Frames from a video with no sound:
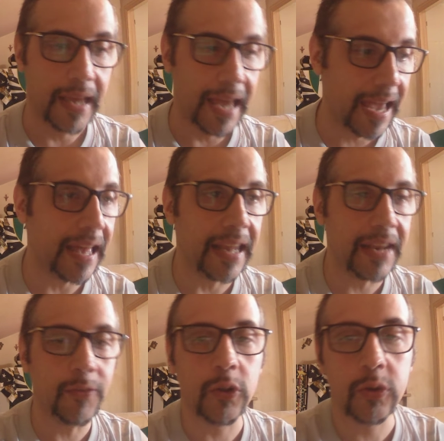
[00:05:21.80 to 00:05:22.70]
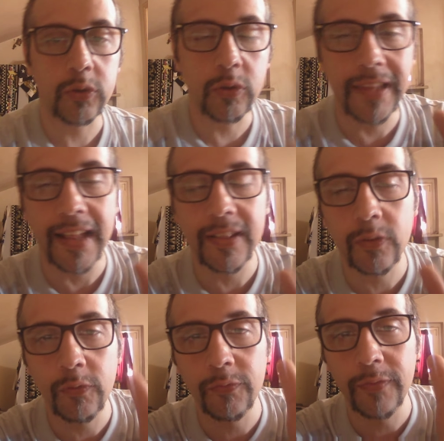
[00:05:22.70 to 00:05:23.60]
è rivolto
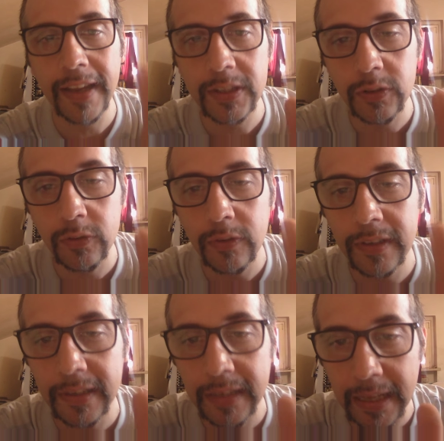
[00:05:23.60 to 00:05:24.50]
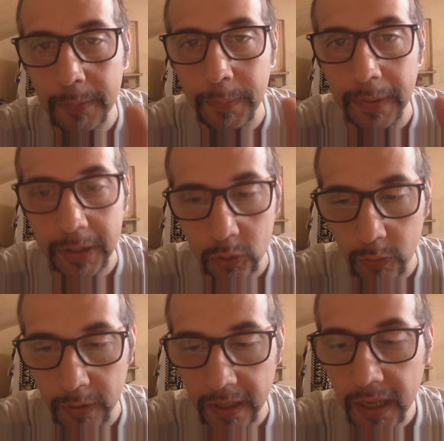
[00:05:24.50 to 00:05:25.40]
soltanto verso le
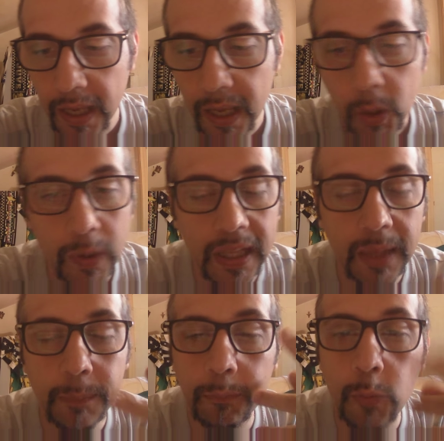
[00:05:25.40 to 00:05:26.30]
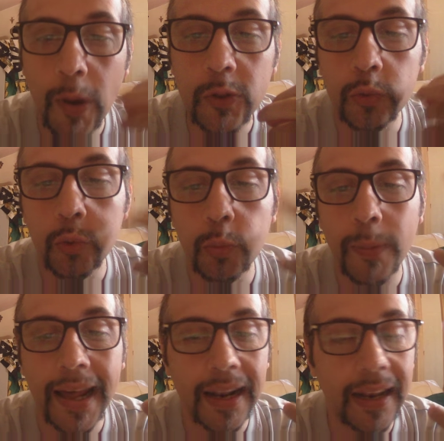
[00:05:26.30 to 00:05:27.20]
persone. Quindi quando tu
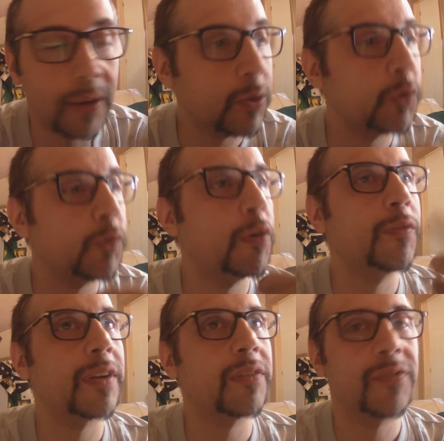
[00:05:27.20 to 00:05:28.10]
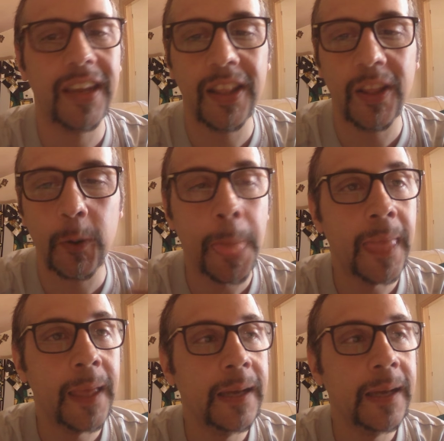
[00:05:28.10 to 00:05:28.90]
parli, quando vuoi fare video,